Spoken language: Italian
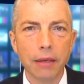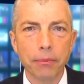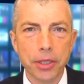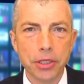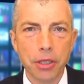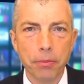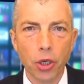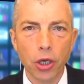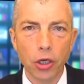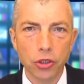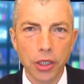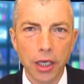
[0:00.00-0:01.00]
per esempio nei
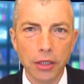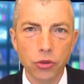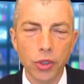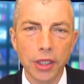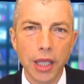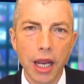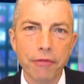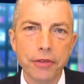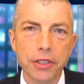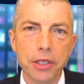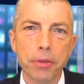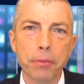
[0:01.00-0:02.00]
nostri raduni
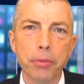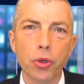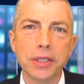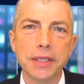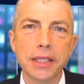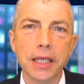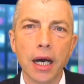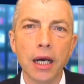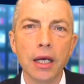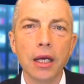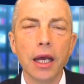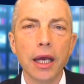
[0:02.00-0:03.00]
dell'FSP Polizia
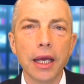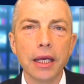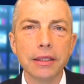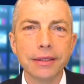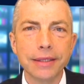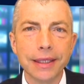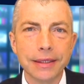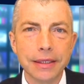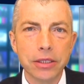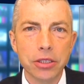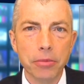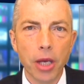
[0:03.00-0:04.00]
e in
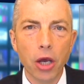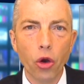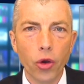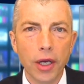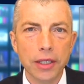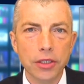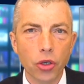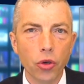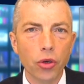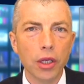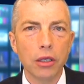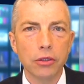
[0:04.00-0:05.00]
tantissime
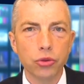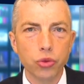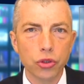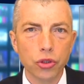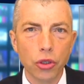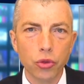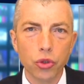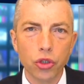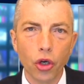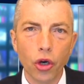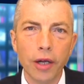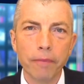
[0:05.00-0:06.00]
occasioni il suo
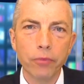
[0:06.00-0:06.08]
saluto,